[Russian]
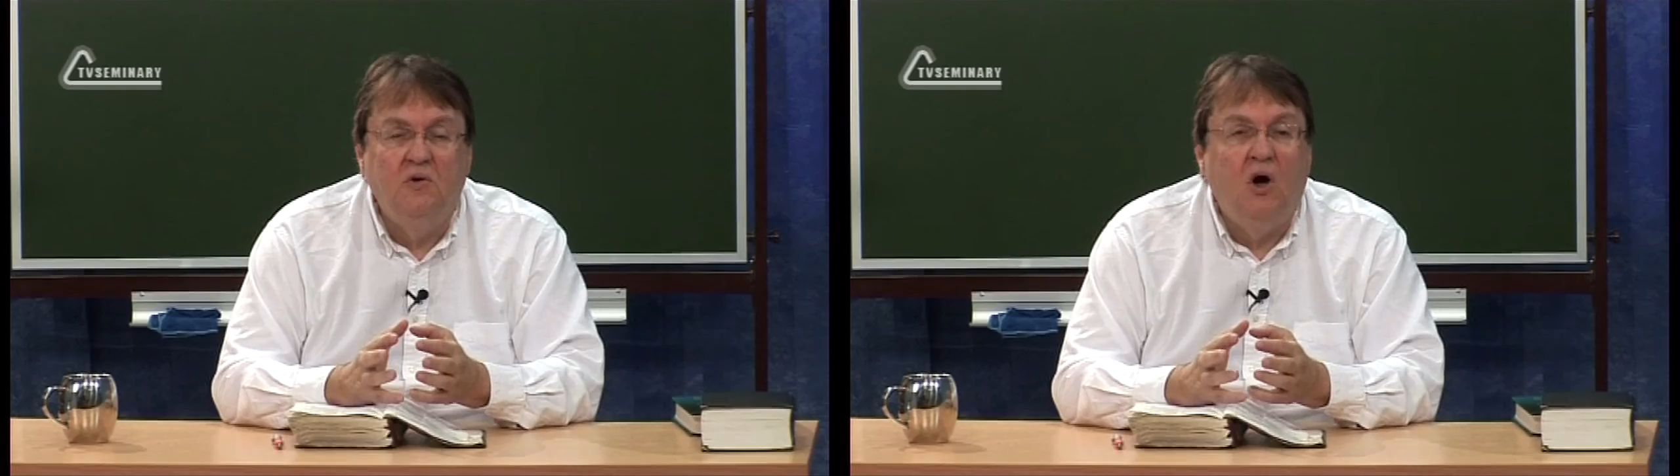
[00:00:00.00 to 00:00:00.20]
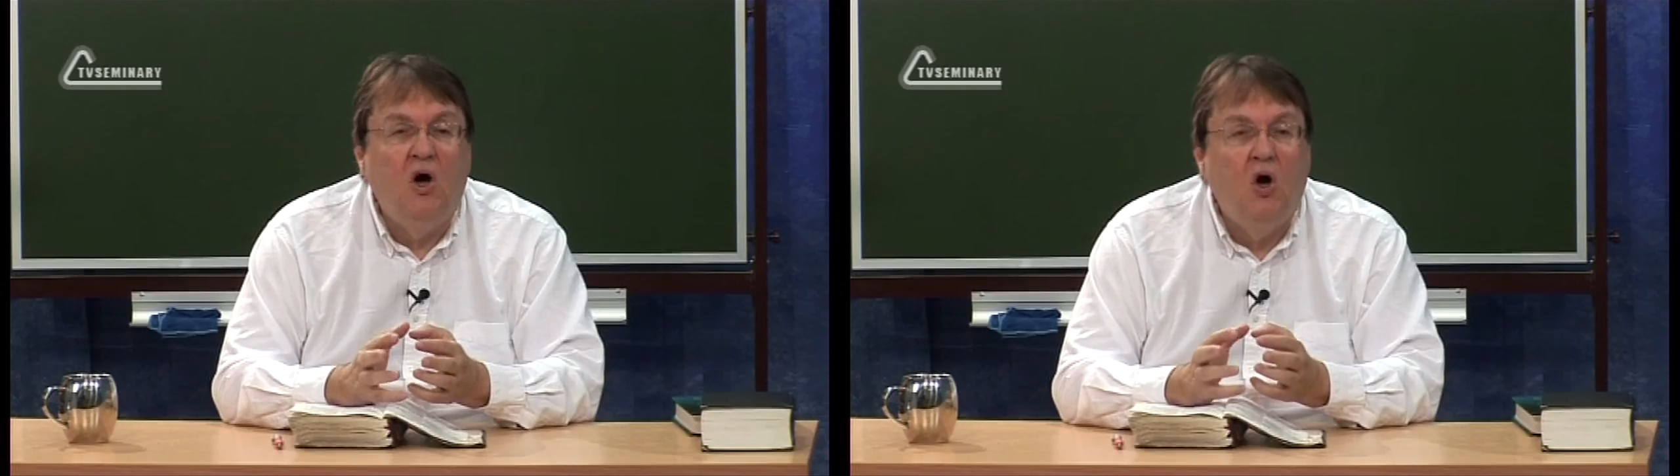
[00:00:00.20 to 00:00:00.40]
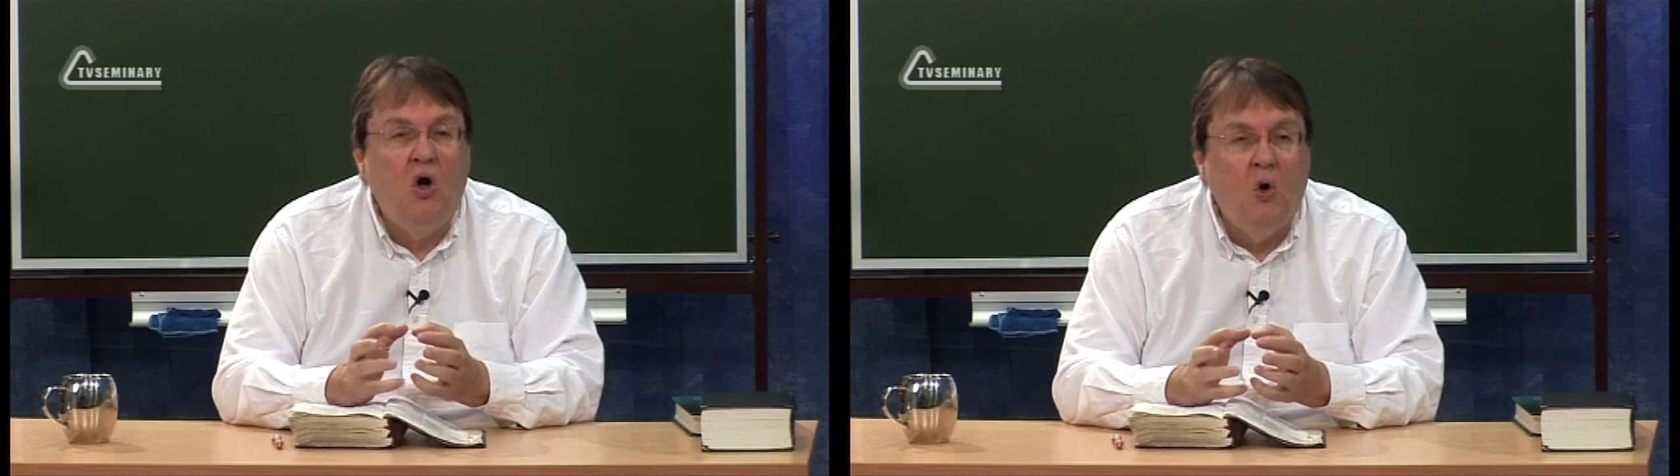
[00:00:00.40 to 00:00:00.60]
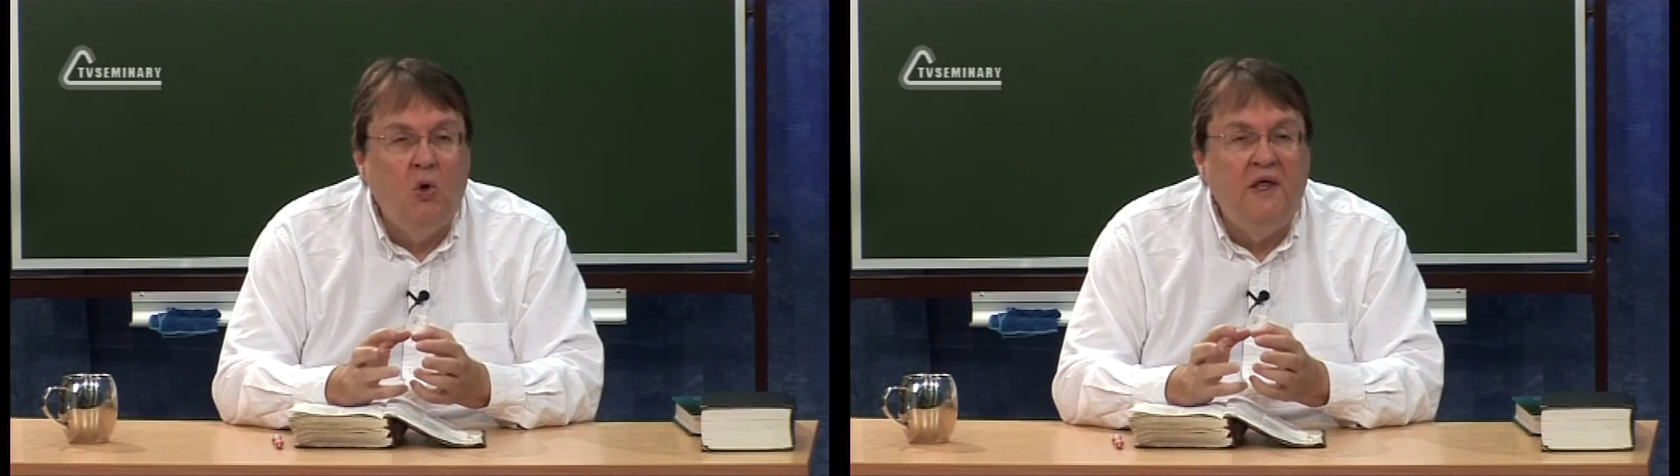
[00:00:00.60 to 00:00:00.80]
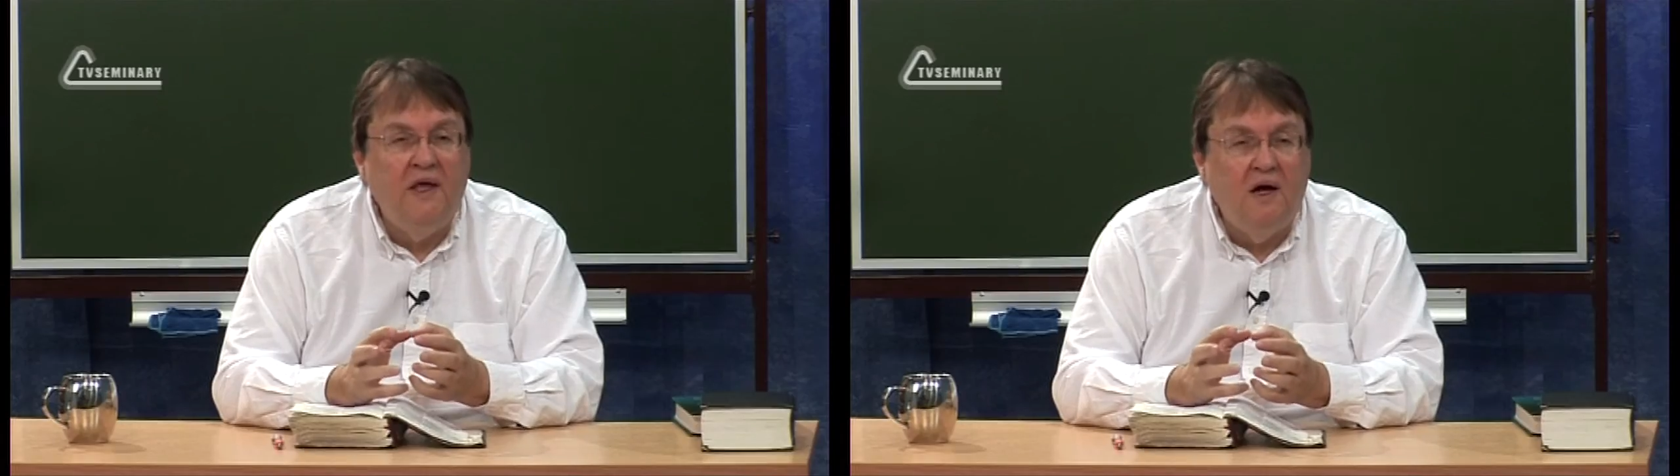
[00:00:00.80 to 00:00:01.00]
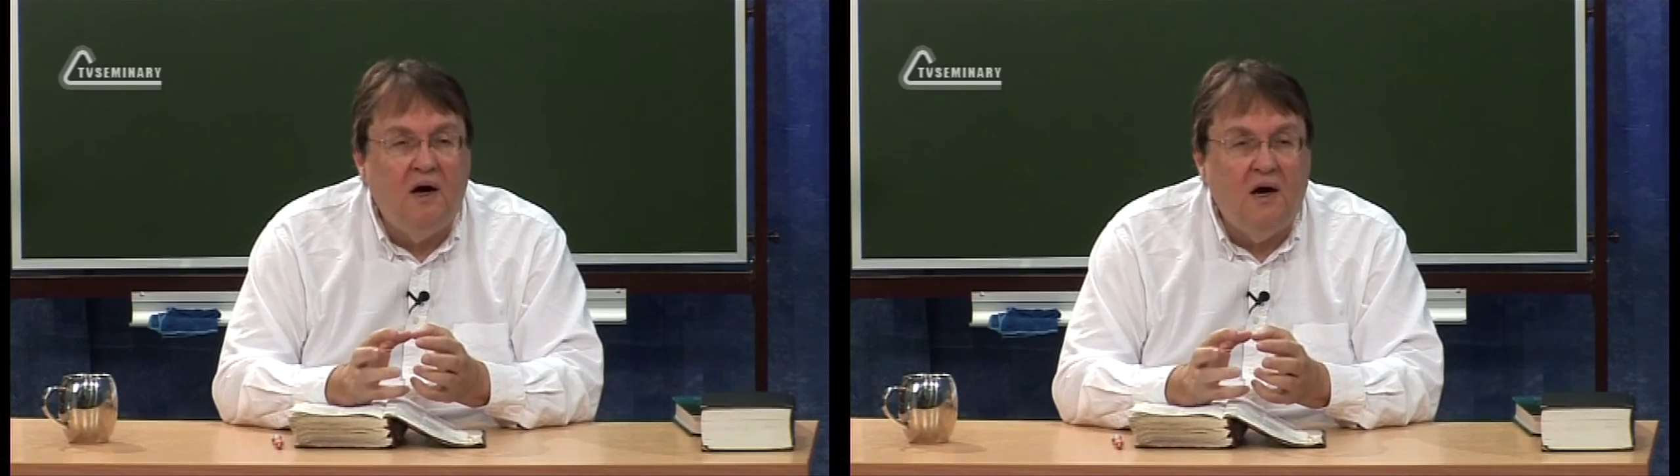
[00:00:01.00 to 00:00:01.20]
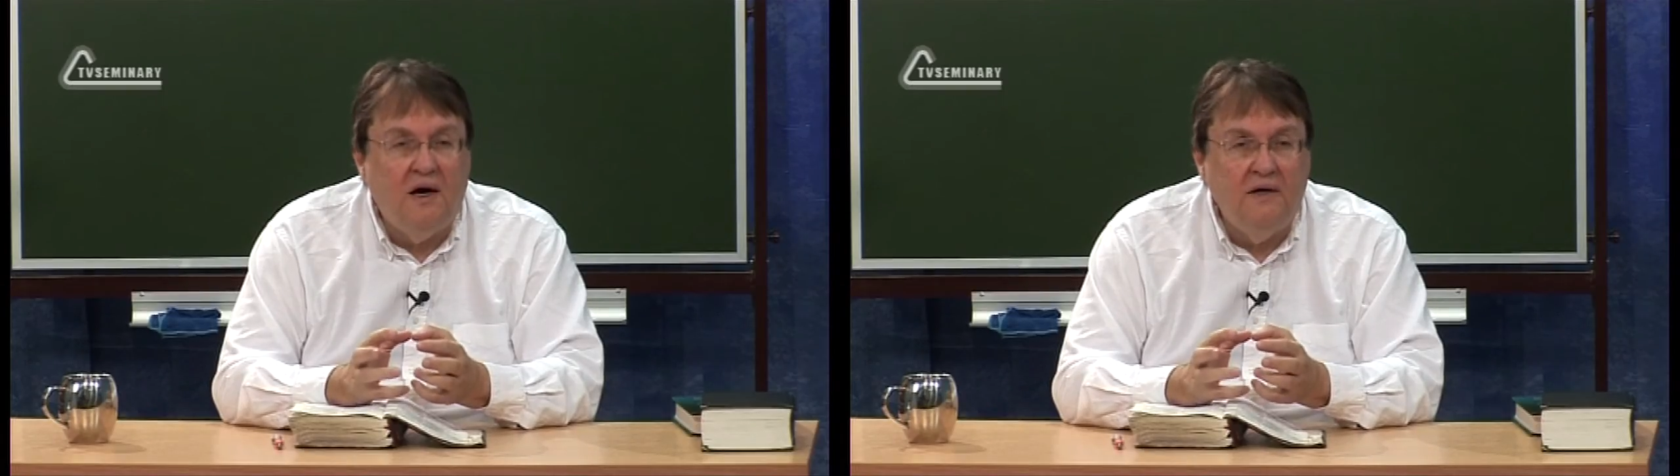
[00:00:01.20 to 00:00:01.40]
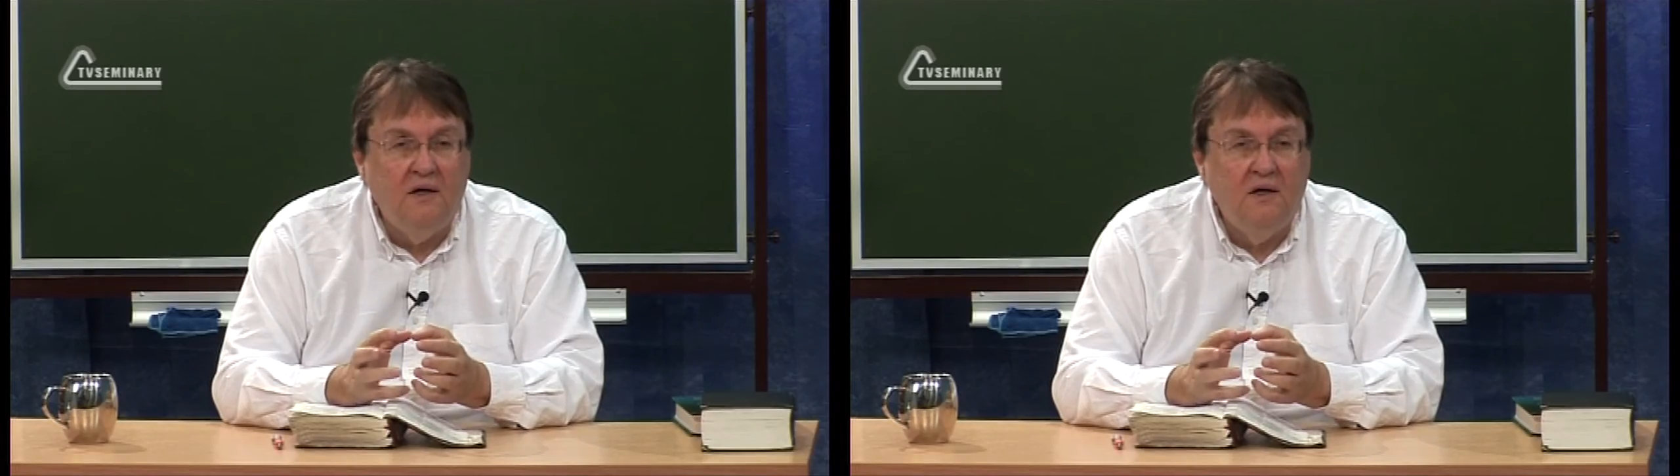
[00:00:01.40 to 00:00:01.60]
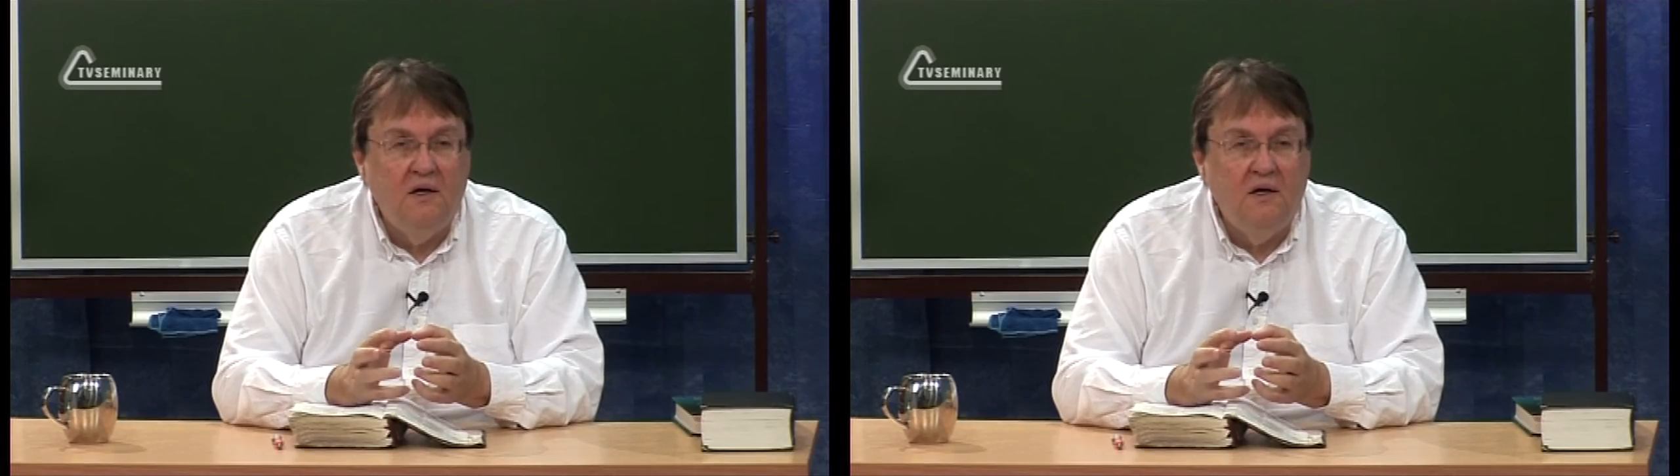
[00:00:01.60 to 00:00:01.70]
что грех — это серьезнейшее